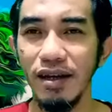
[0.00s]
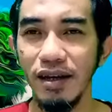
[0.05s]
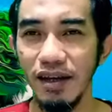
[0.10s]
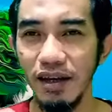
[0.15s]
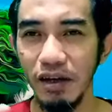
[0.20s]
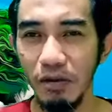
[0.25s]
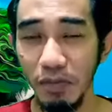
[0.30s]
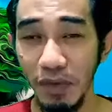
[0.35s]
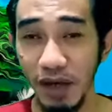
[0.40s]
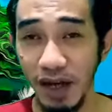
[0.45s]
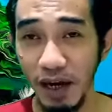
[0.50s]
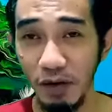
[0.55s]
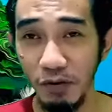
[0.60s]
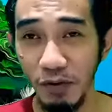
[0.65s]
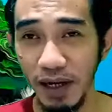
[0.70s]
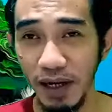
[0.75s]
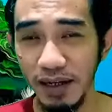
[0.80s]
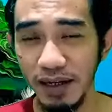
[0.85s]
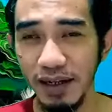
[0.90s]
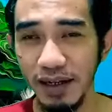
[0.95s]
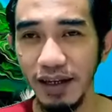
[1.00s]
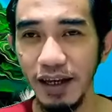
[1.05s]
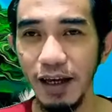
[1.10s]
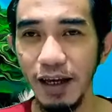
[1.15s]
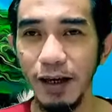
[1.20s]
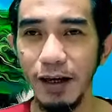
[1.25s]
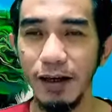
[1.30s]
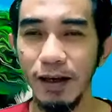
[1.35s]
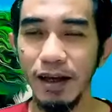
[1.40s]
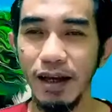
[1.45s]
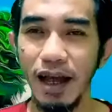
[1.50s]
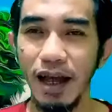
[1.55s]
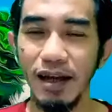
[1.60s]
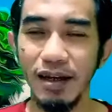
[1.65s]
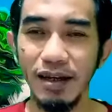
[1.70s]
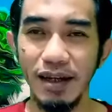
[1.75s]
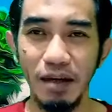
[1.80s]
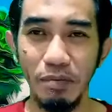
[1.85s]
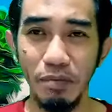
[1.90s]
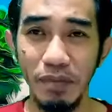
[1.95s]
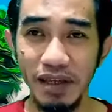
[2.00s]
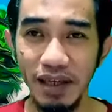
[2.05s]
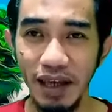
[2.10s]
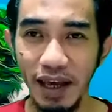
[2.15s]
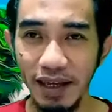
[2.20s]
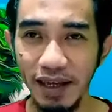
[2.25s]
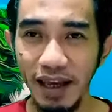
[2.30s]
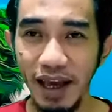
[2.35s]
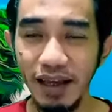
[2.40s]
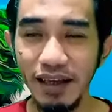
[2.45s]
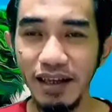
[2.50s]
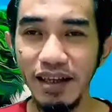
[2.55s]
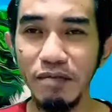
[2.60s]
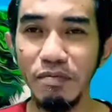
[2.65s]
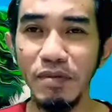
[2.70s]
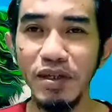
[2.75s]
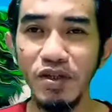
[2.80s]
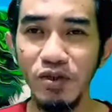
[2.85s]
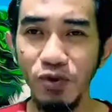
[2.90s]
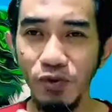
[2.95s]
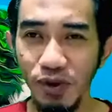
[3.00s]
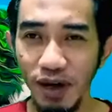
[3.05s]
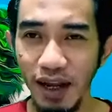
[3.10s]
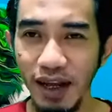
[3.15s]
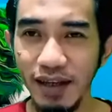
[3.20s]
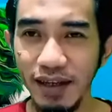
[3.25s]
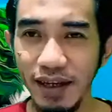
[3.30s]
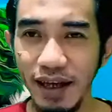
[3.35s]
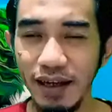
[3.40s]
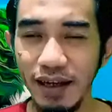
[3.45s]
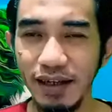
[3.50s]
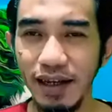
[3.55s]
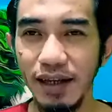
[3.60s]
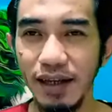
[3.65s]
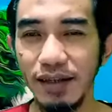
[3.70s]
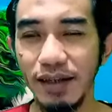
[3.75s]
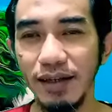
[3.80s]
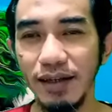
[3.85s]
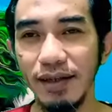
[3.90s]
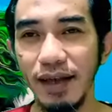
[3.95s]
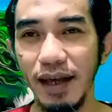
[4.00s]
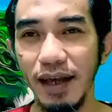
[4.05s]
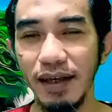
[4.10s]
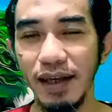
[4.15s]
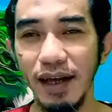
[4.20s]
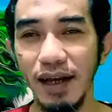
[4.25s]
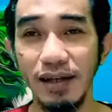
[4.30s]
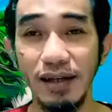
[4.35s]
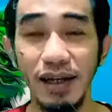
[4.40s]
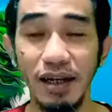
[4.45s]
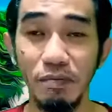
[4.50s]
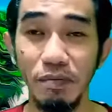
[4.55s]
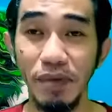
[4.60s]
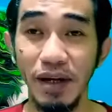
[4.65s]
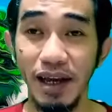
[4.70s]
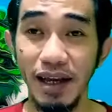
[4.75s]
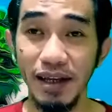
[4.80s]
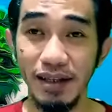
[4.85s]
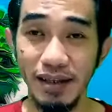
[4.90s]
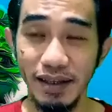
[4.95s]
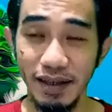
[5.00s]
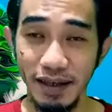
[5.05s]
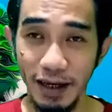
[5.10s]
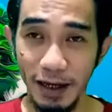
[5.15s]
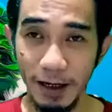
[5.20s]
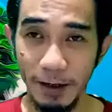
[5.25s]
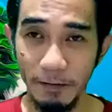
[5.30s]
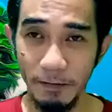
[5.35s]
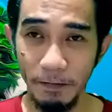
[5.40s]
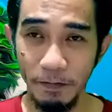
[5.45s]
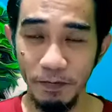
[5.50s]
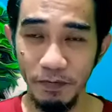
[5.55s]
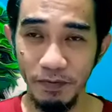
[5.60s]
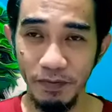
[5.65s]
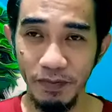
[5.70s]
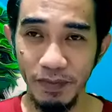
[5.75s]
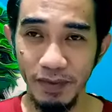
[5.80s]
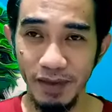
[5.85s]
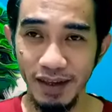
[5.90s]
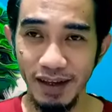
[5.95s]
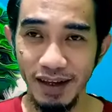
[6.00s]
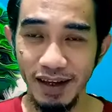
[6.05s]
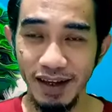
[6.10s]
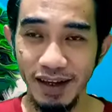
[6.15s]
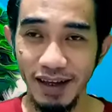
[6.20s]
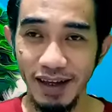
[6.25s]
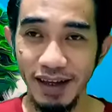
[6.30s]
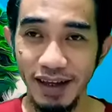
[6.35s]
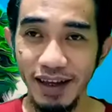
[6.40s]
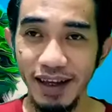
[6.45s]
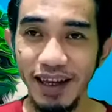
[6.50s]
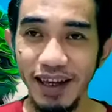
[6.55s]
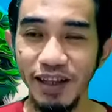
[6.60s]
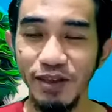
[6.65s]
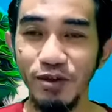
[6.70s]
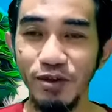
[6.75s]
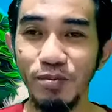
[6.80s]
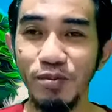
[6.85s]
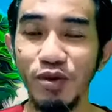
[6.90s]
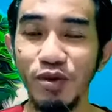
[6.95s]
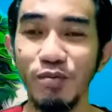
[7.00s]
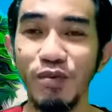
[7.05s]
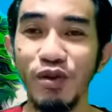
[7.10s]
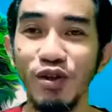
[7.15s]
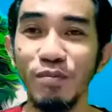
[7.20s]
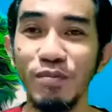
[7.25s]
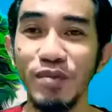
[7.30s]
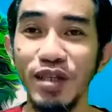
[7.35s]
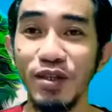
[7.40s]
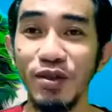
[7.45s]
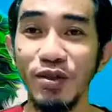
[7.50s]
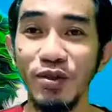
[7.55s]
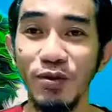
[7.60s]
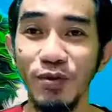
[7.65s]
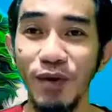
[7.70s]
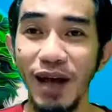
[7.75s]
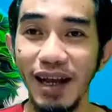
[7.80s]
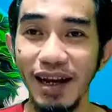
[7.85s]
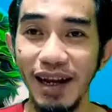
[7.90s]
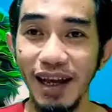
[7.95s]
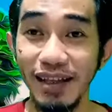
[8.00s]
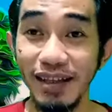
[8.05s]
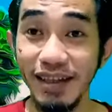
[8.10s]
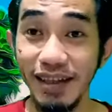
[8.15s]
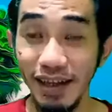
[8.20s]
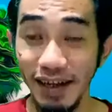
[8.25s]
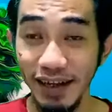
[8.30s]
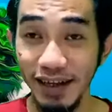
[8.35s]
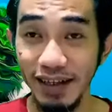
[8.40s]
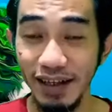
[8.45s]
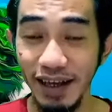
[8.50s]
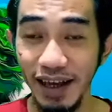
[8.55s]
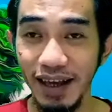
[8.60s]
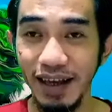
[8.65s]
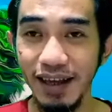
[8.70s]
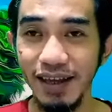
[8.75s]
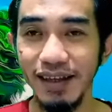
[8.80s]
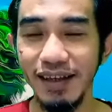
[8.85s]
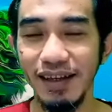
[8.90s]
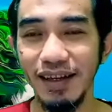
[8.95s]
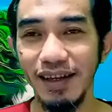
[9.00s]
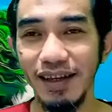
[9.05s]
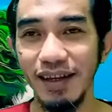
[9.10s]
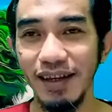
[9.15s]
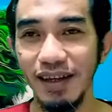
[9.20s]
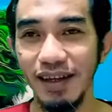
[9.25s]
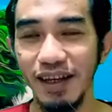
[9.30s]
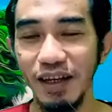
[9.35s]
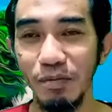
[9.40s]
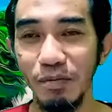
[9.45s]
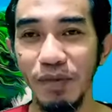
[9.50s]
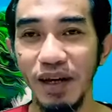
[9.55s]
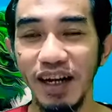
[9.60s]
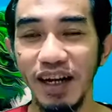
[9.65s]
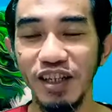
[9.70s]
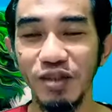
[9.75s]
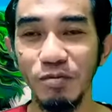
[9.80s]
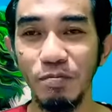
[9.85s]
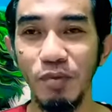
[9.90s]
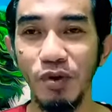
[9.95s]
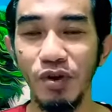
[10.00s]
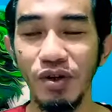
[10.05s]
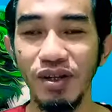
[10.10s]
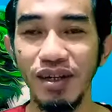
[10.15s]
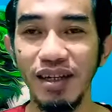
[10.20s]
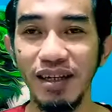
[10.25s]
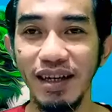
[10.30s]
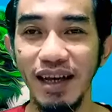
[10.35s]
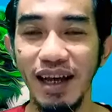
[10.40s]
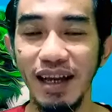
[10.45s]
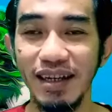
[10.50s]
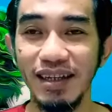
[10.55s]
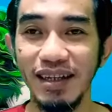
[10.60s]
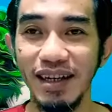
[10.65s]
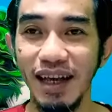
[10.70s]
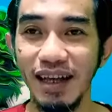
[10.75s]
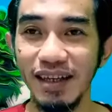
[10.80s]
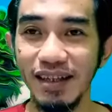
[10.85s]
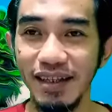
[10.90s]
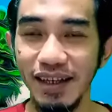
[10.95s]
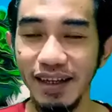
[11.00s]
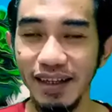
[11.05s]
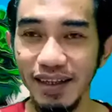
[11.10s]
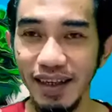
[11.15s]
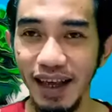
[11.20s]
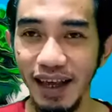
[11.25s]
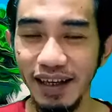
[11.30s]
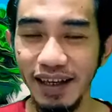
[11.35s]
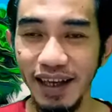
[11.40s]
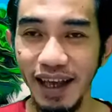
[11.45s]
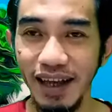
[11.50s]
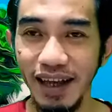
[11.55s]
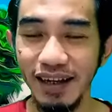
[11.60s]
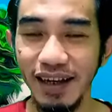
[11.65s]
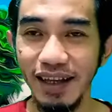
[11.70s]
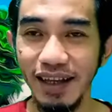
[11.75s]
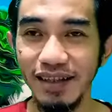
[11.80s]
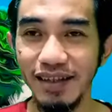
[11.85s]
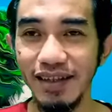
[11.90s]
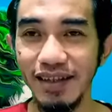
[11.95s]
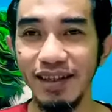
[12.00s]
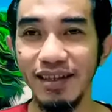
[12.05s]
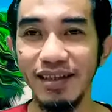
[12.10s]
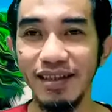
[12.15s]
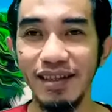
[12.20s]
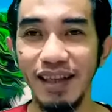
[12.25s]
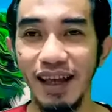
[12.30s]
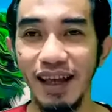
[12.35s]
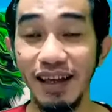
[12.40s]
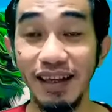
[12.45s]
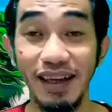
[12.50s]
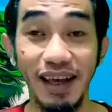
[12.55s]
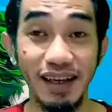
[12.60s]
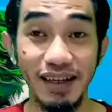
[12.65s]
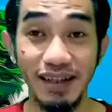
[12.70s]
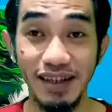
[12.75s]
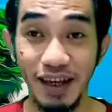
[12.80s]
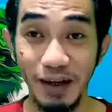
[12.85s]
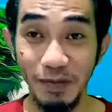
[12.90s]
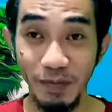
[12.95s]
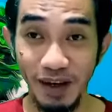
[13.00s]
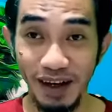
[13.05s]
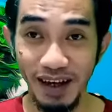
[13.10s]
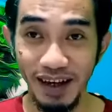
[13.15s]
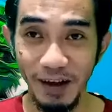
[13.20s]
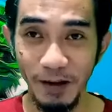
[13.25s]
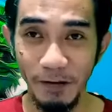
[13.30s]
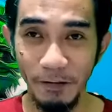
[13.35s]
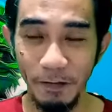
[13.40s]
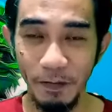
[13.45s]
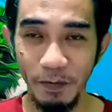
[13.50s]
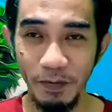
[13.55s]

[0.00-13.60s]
eh, merawat dia, Anda menyayangi, mencurahkan kasih sayang dan perhatian itu pun belum tentu anak tirinya merespon dengan kasih sayang dan cinta yang sama.